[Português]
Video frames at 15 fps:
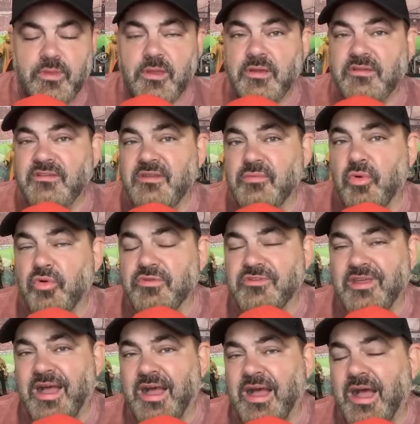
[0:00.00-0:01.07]

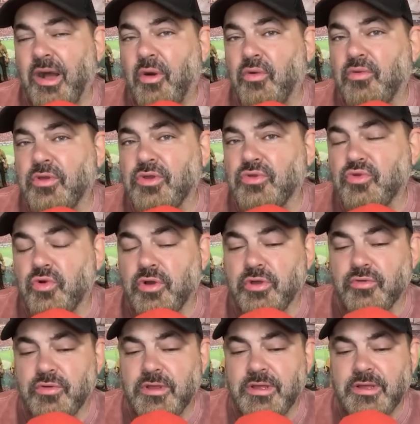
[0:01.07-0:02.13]
desembolsar algo em
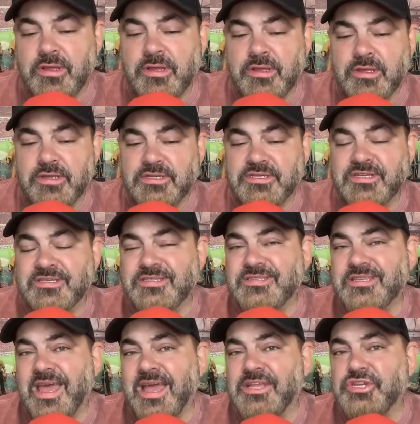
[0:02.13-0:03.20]
torno de
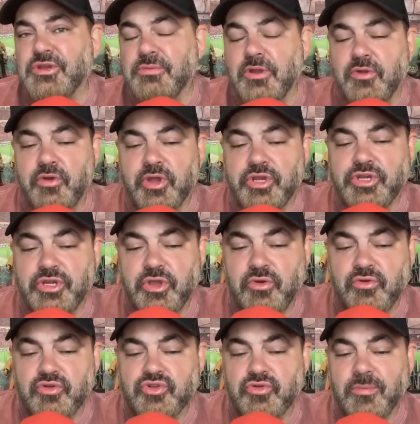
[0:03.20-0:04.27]
7 milhões de
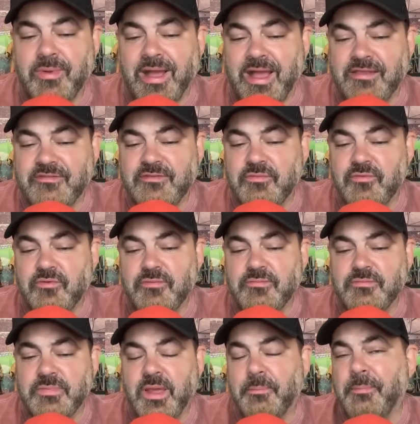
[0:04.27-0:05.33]
euros no máximo,
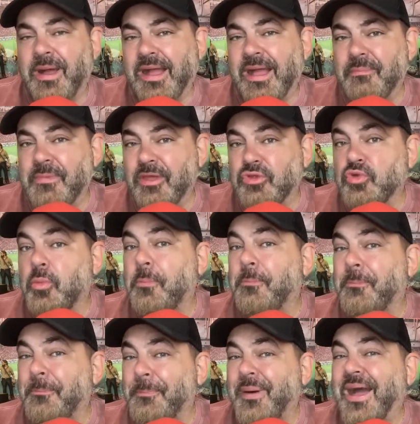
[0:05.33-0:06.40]
né? pagamento
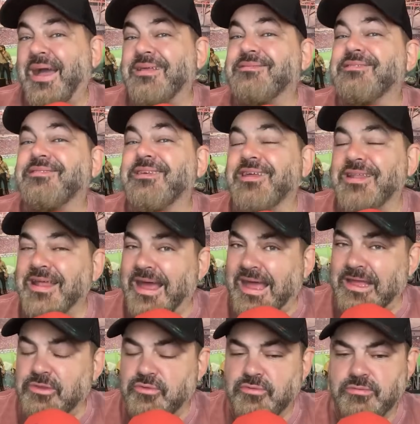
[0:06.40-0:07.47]

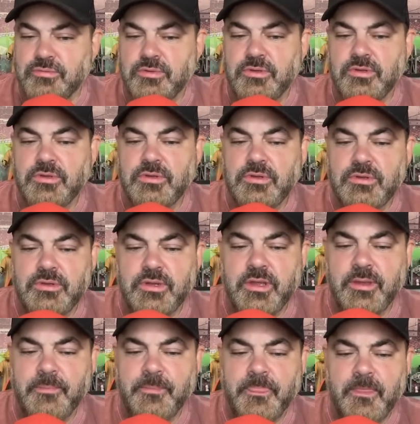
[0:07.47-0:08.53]
parcelado, né?